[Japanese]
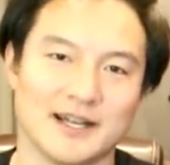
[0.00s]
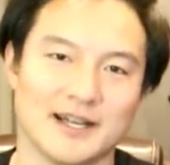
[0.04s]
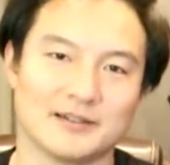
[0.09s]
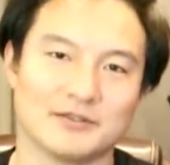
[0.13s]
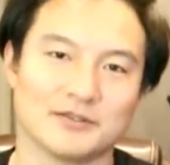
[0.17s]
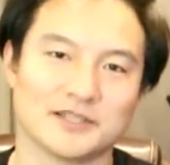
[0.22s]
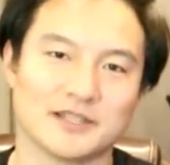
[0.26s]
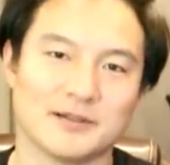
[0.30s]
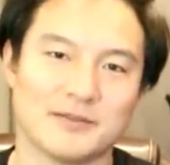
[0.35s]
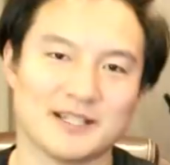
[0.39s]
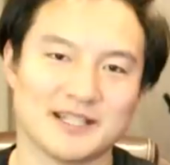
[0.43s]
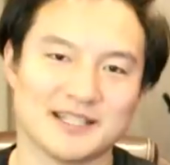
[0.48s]

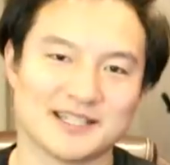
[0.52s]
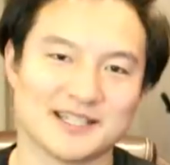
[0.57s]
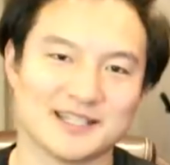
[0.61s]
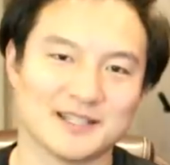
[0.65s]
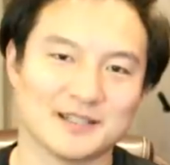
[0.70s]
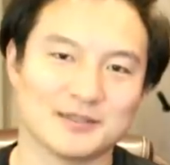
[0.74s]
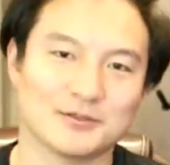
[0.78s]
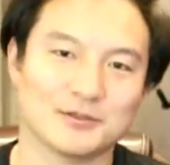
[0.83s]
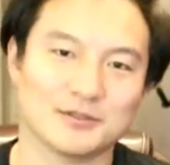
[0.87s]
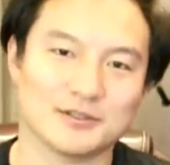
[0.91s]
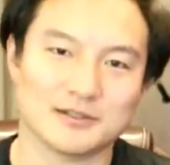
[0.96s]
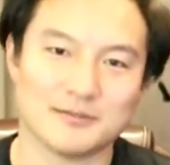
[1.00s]
そしてまだ
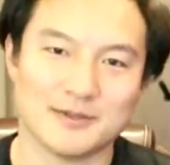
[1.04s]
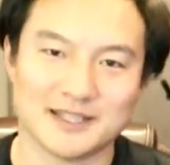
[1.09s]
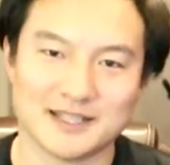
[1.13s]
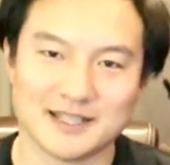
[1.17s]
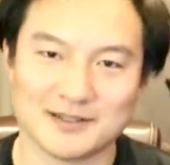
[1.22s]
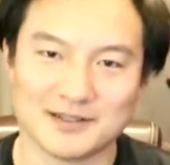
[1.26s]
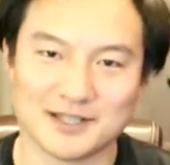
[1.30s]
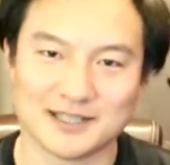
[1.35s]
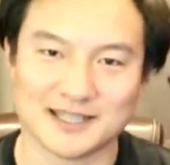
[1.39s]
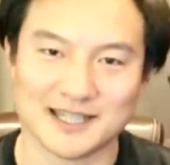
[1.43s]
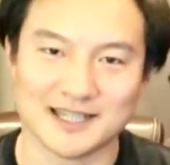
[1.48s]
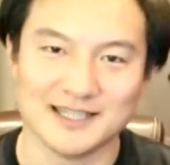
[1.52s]
チャンネル登録まだ
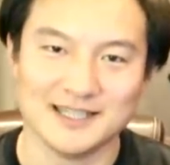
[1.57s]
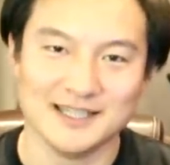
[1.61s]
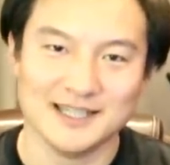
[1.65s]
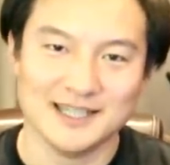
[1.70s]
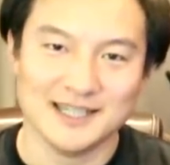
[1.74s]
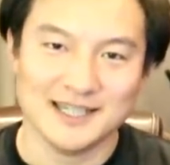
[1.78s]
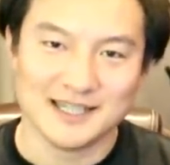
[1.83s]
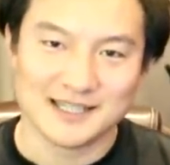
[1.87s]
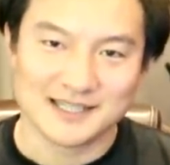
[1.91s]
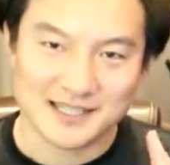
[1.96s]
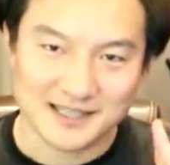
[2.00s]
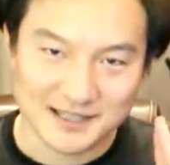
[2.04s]
の方、
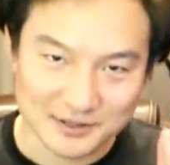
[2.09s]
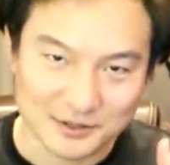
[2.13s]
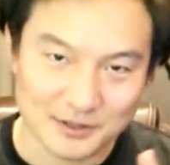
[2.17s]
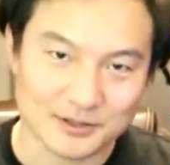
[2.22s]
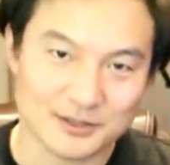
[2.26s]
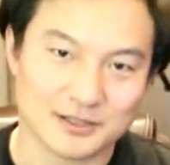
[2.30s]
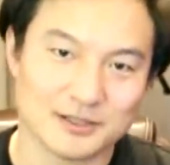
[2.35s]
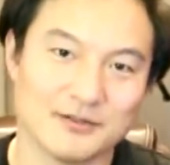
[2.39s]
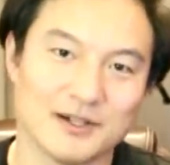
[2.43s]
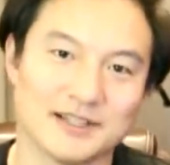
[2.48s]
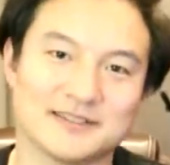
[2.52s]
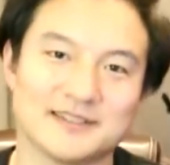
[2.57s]
チャンネル
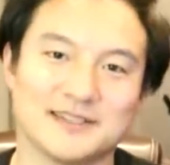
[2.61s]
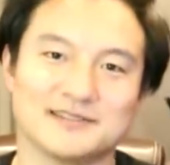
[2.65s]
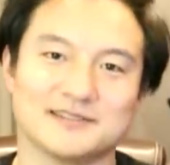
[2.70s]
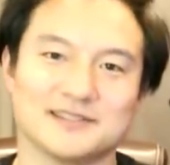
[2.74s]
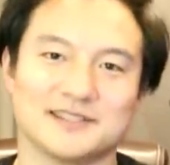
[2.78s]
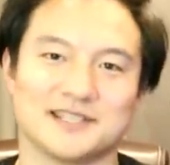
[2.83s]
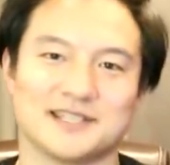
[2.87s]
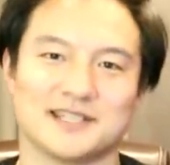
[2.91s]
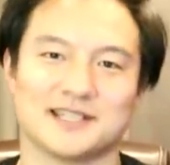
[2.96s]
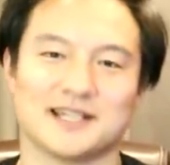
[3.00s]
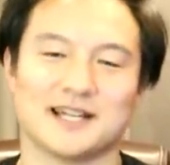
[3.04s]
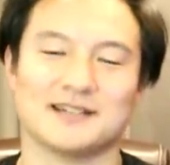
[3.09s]
登録忘れず
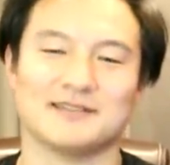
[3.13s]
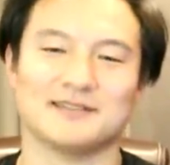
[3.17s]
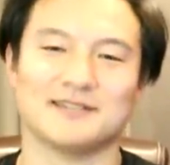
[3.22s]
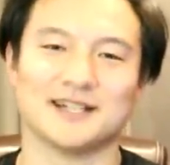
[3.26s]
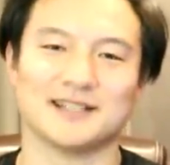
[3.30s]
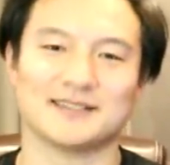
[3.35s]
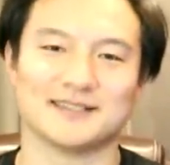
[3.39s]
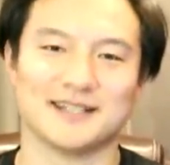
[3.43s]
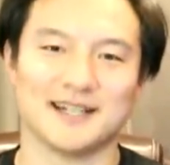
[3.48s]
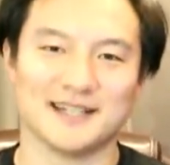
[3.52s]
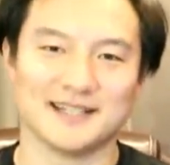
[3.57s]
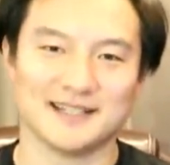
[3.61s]
にしてく
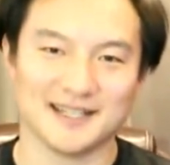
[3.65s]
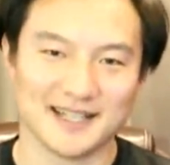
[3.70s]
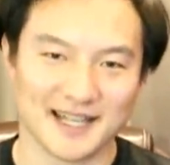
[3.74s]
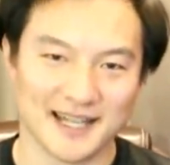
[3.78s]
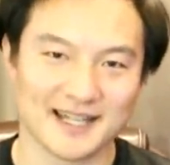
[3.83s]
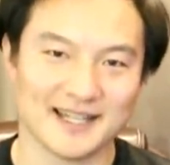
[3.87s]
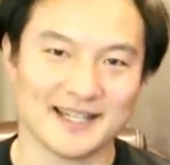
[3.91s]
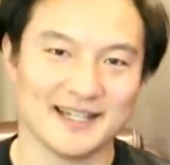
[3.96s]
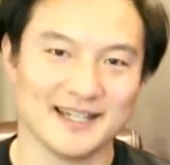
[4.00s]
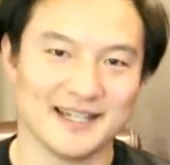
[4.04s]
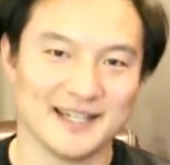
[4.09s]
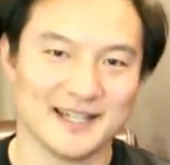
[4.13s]
ださい
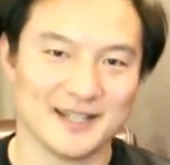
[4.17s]
ね。